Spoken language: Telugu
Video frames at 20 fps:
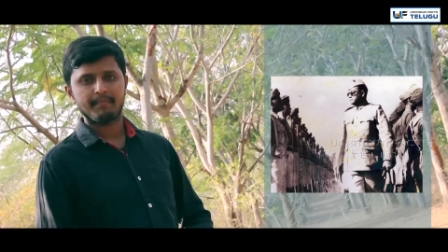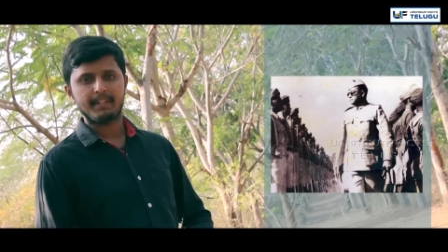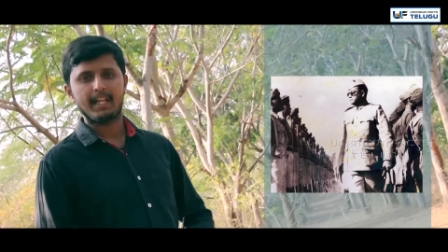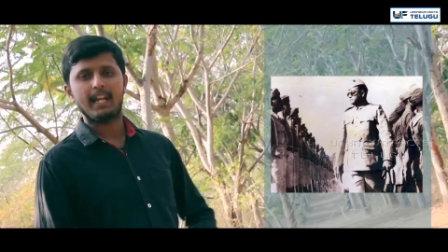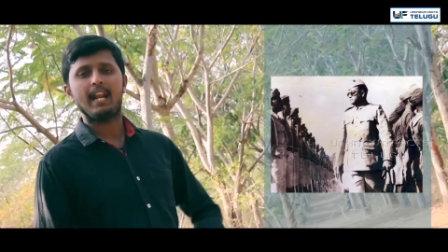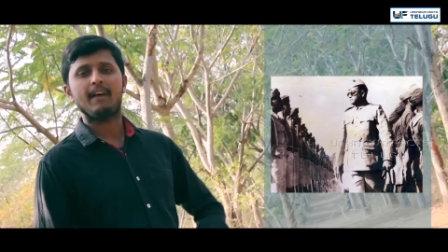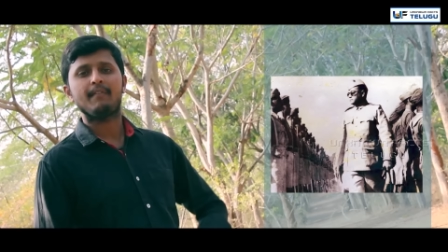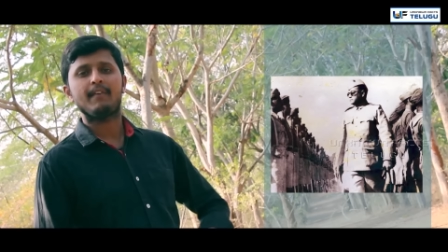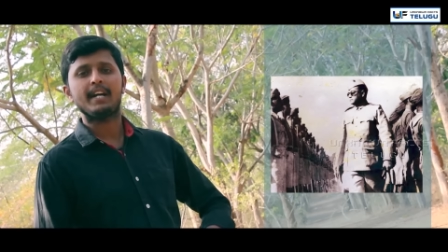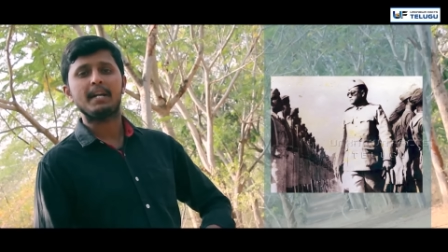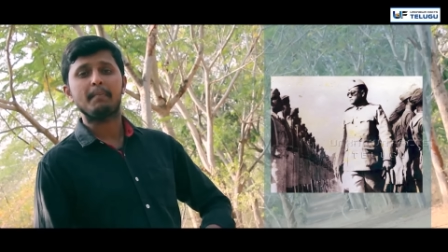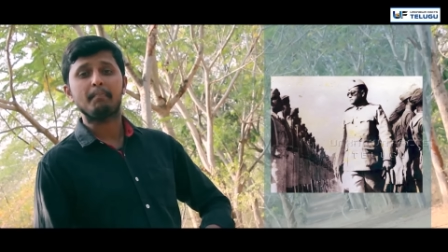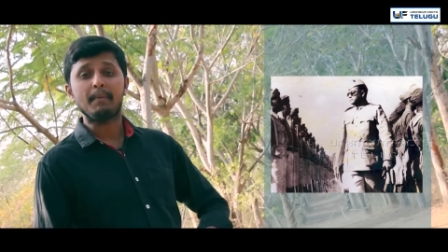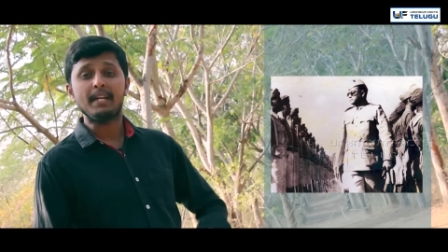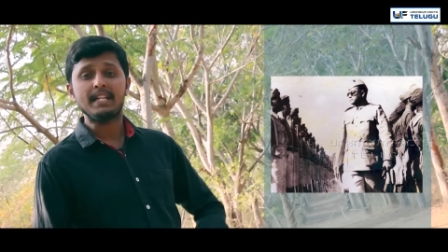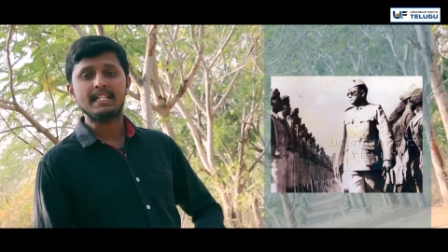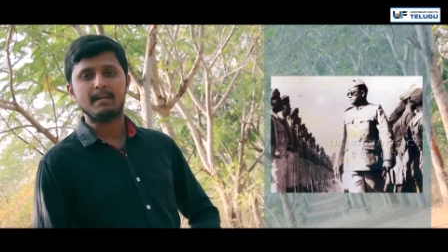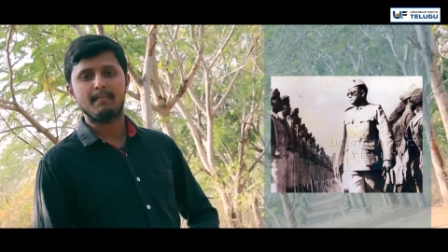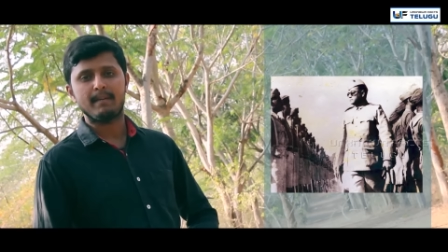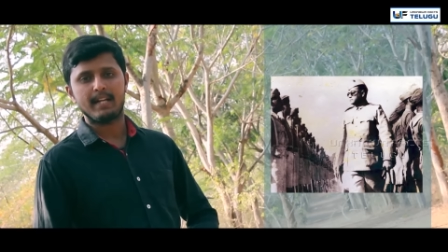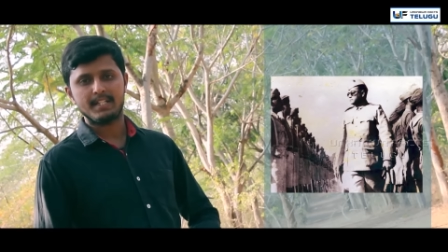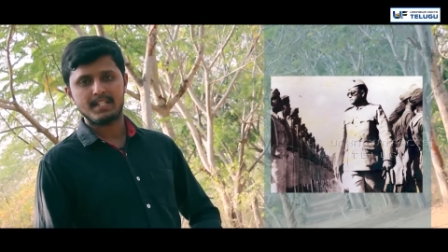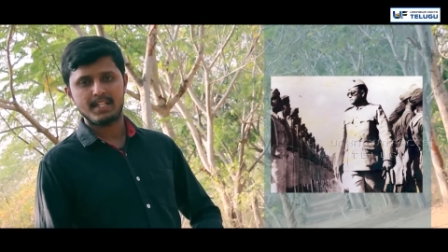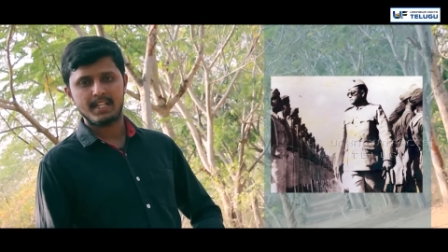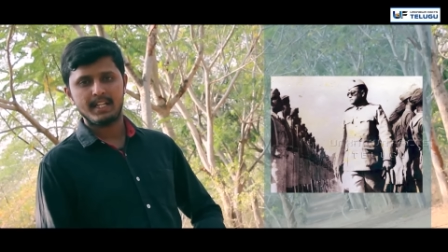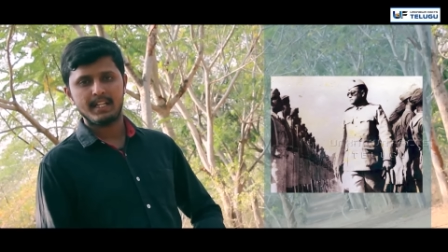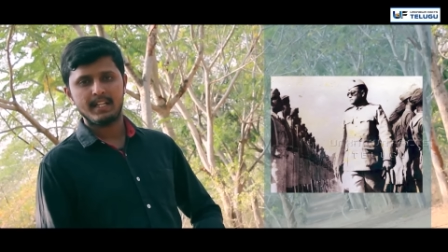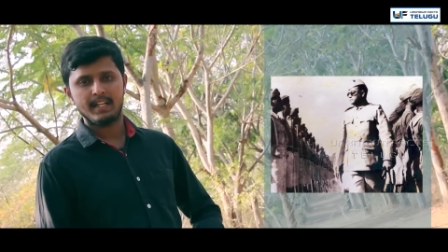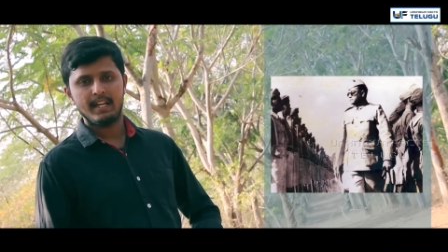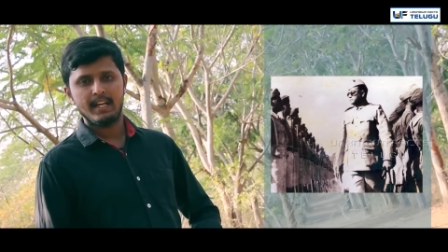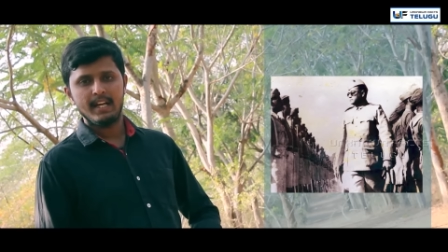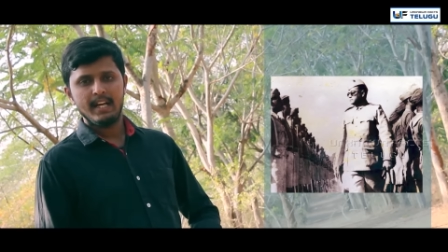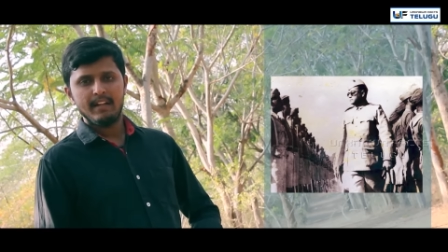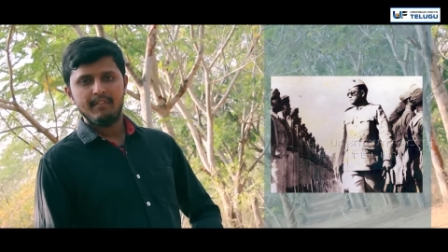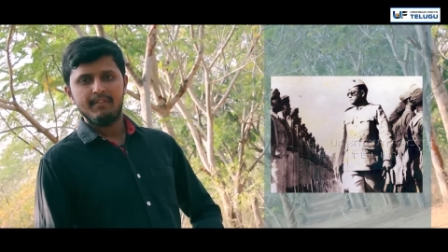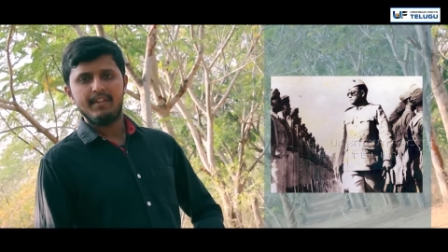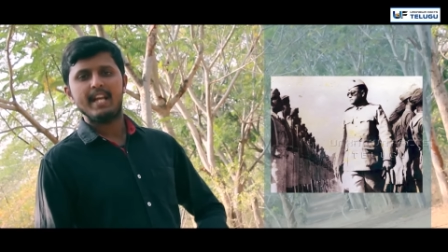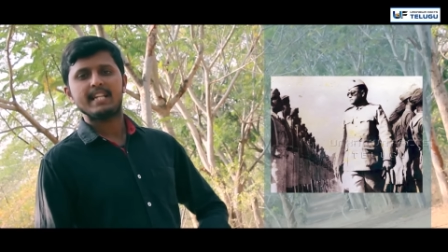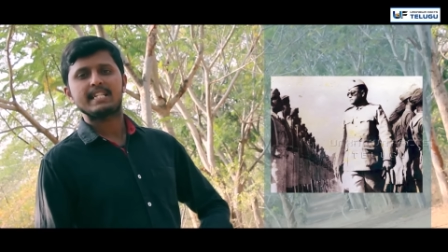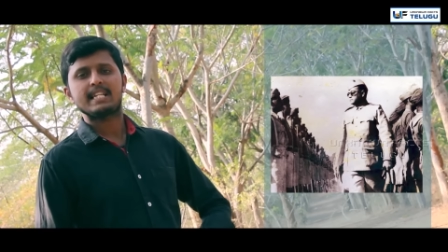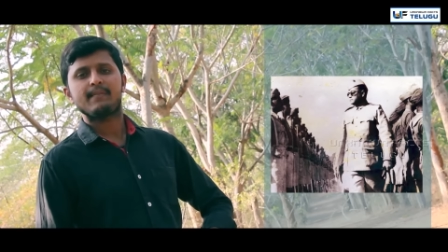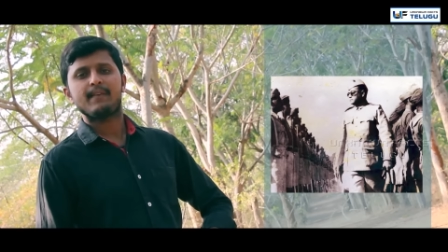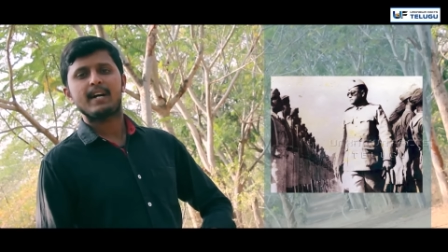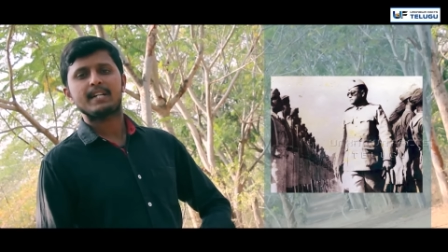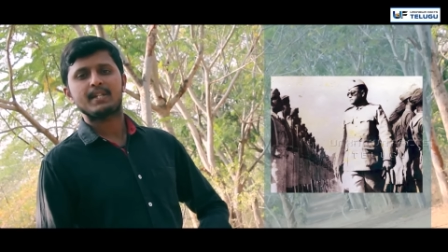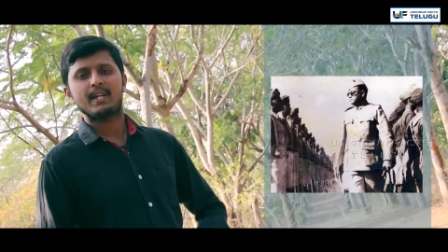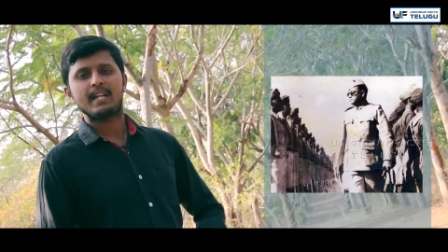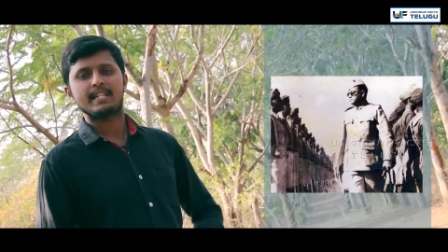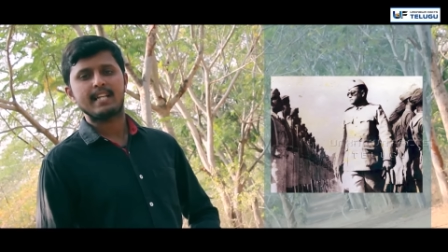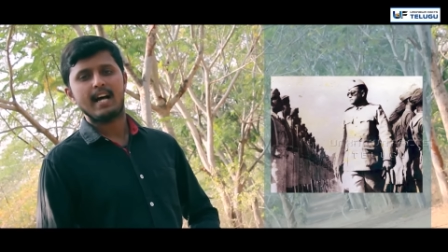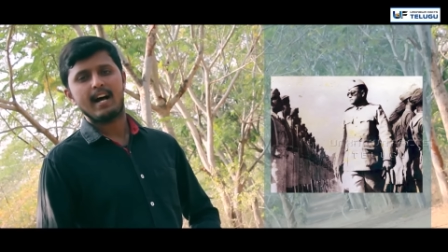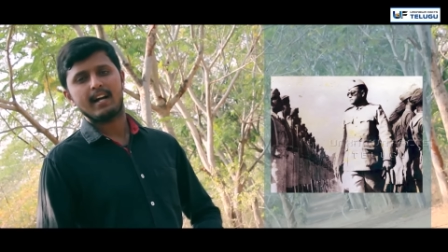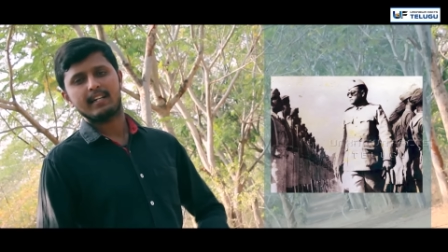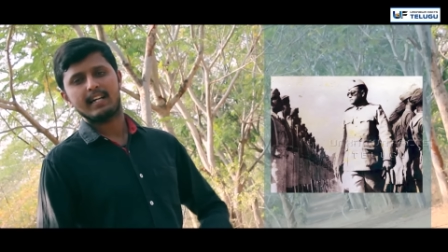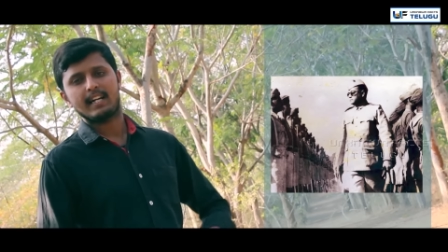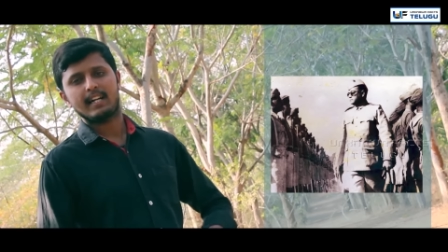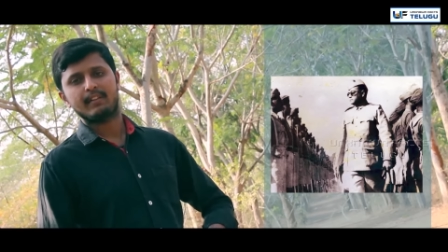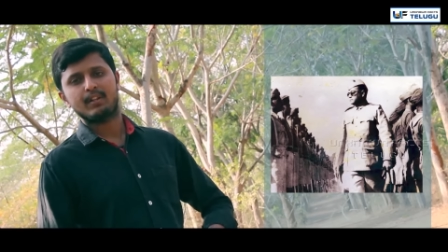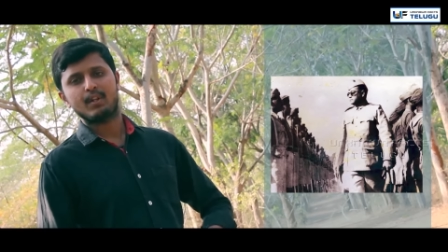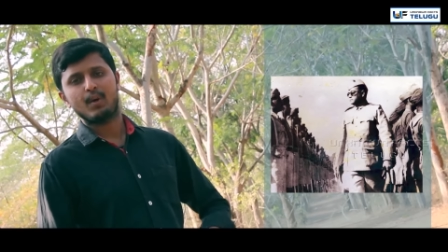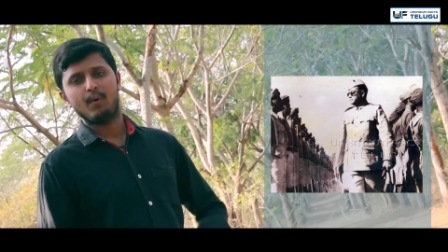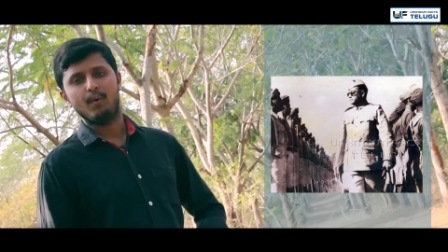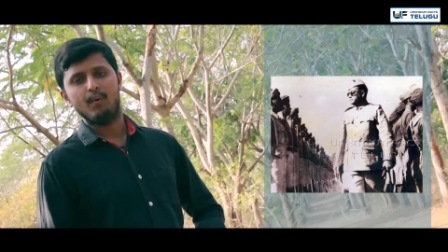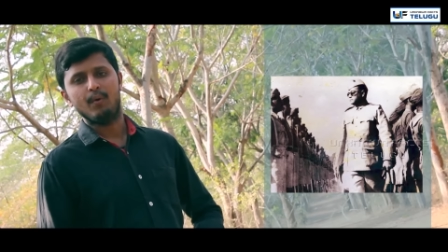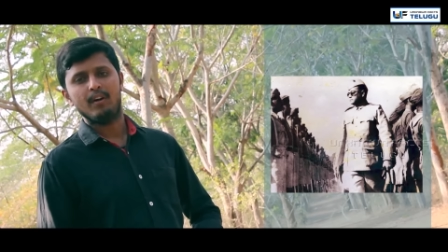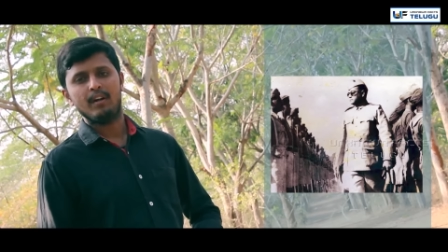తెల్లవారి పీచమరచి దేశవాసుల సహకారంతో